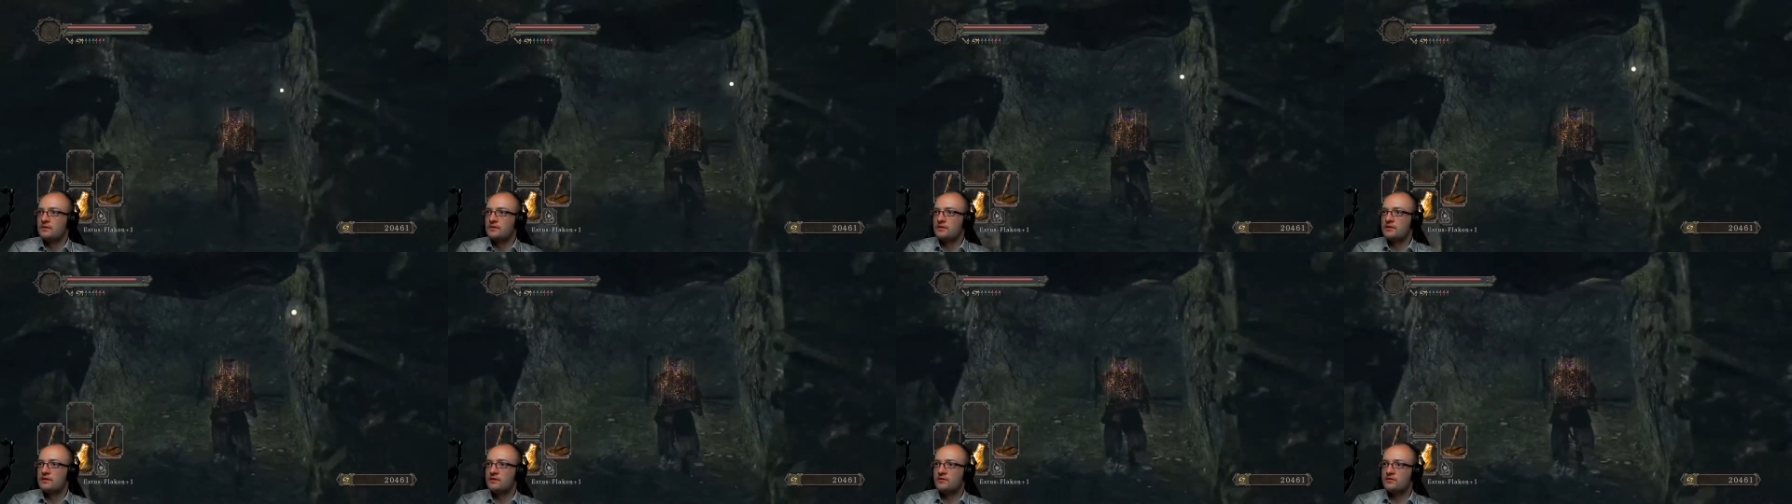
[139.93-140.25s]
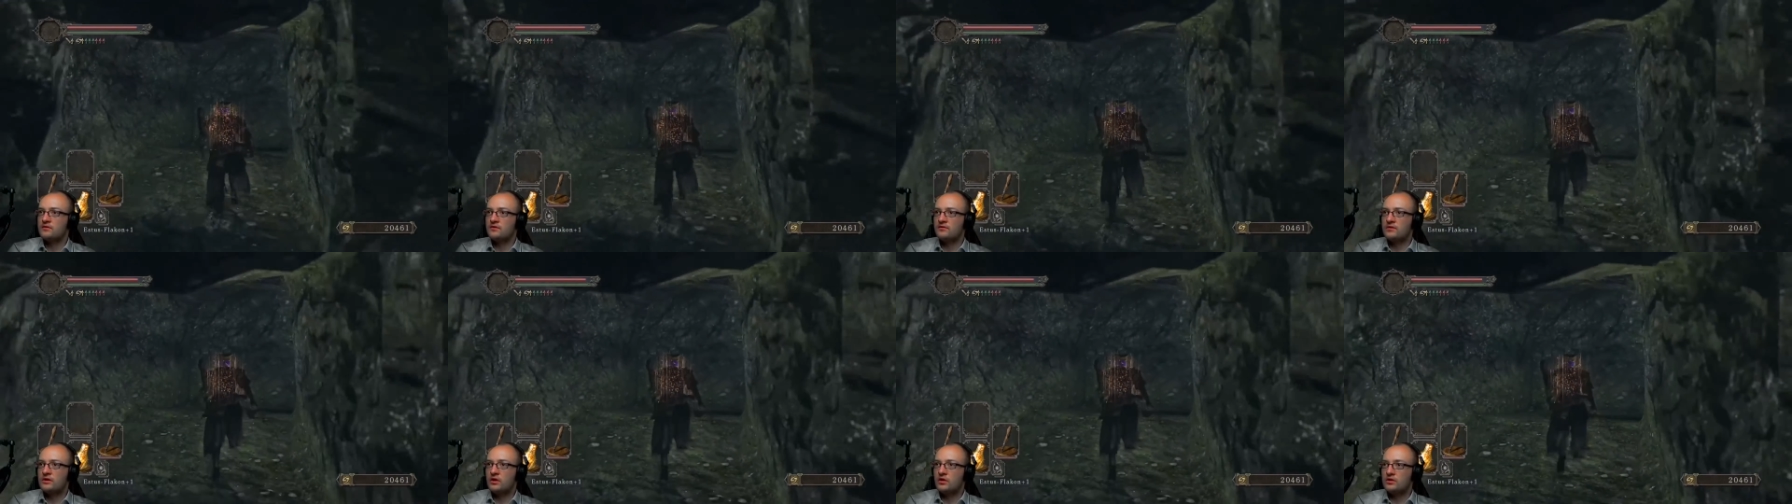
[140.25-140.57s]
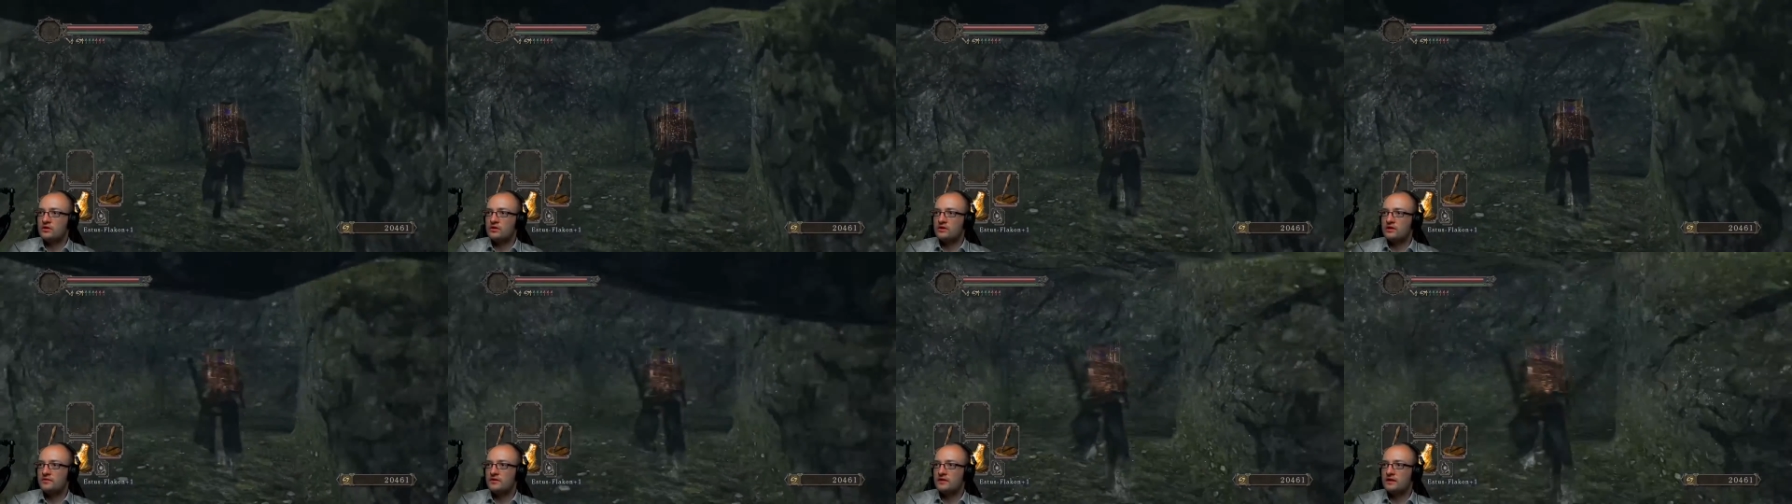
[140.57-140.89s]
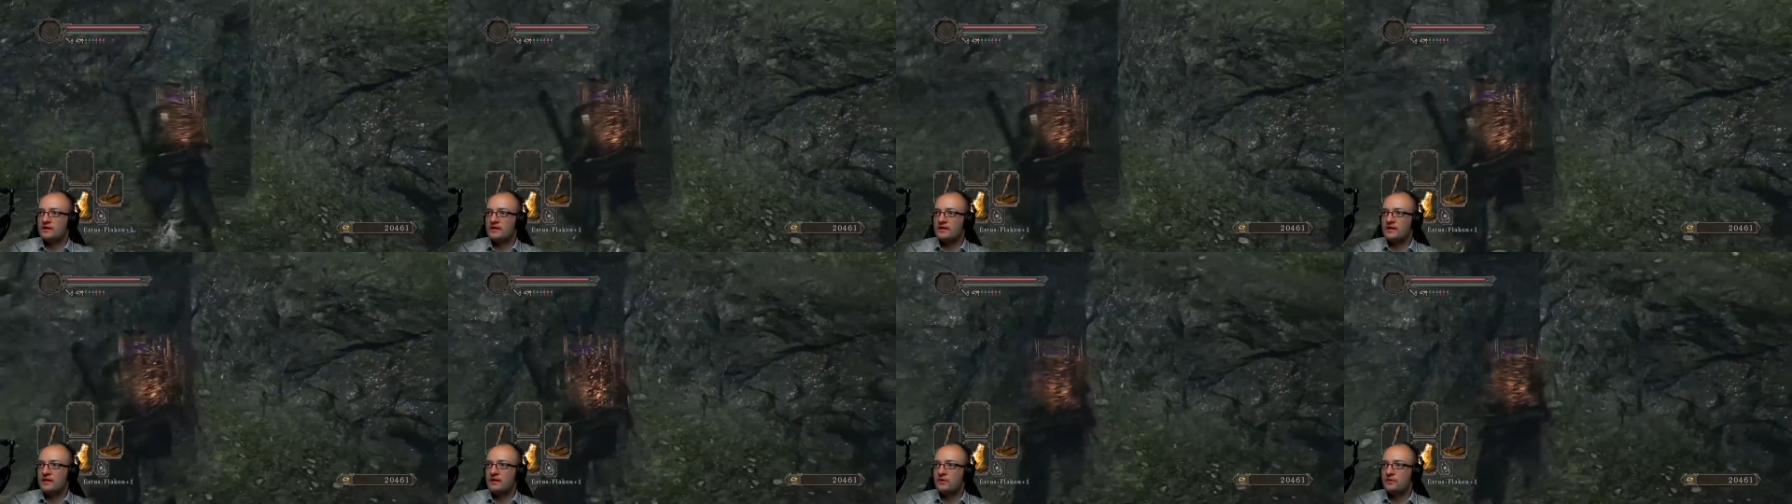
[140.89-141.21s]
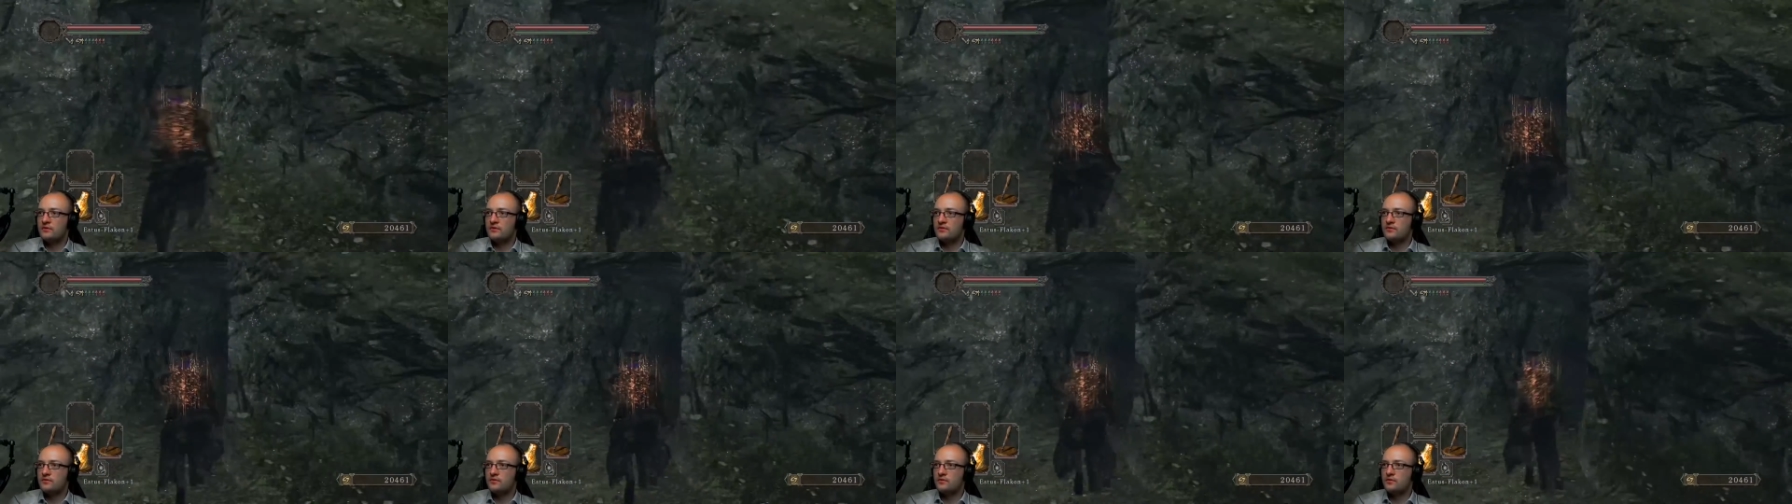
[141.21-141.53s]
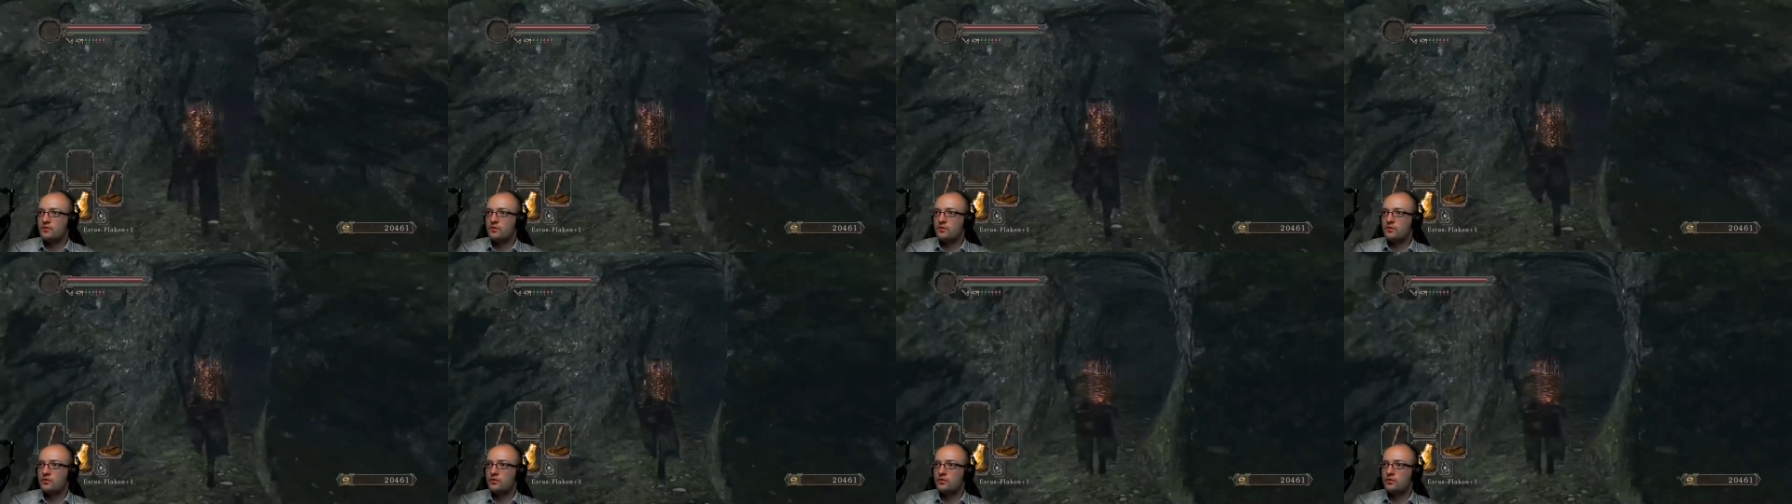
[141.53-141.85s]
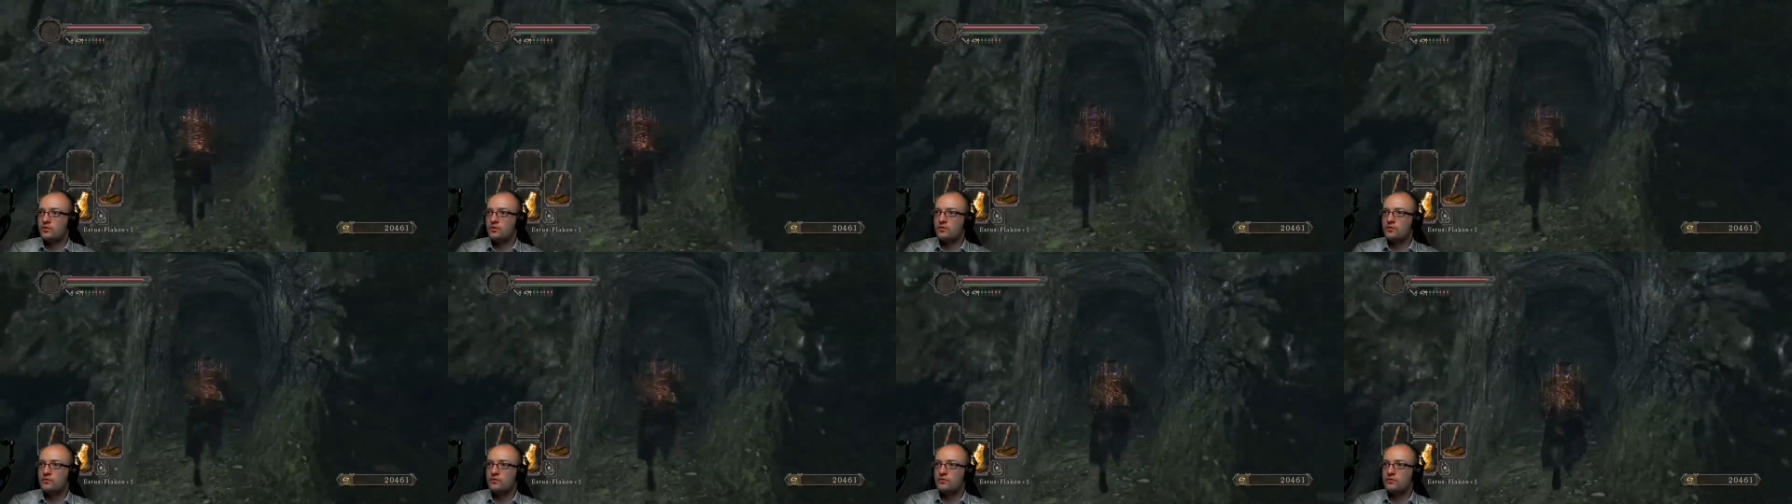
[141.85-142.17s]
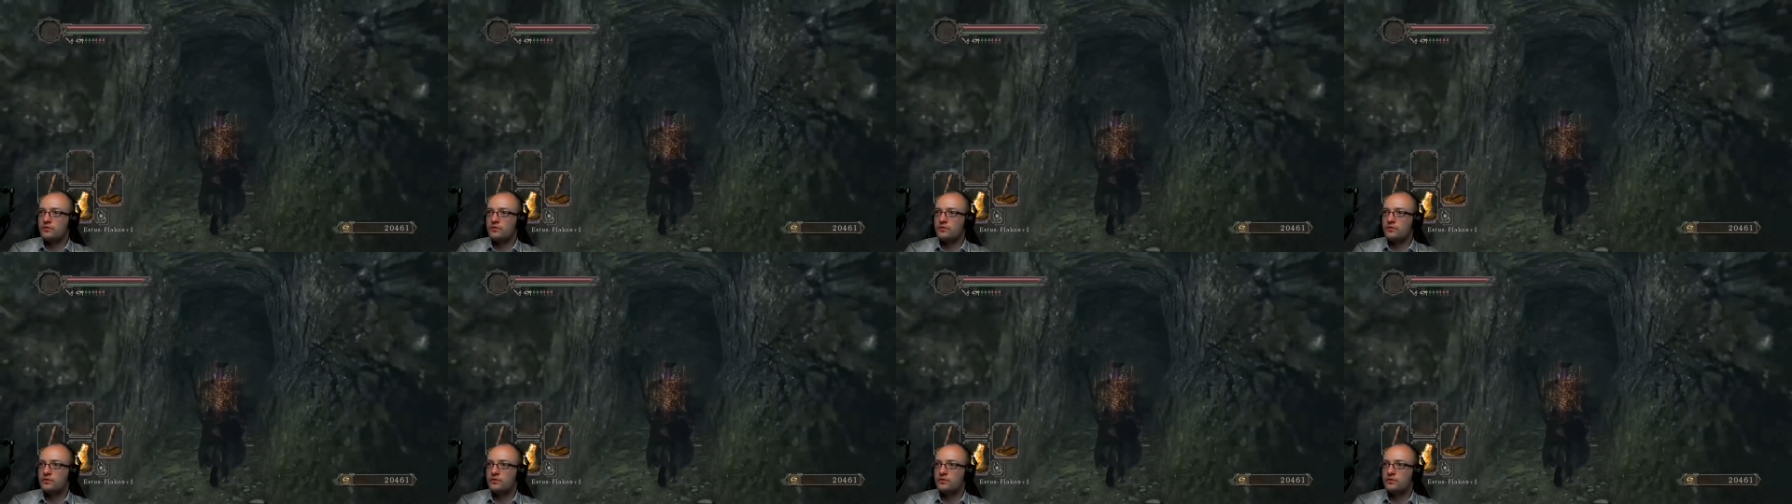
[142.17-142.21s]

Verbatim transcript: Denn jetzt kommen wir auch gleich wieder daraus, wo,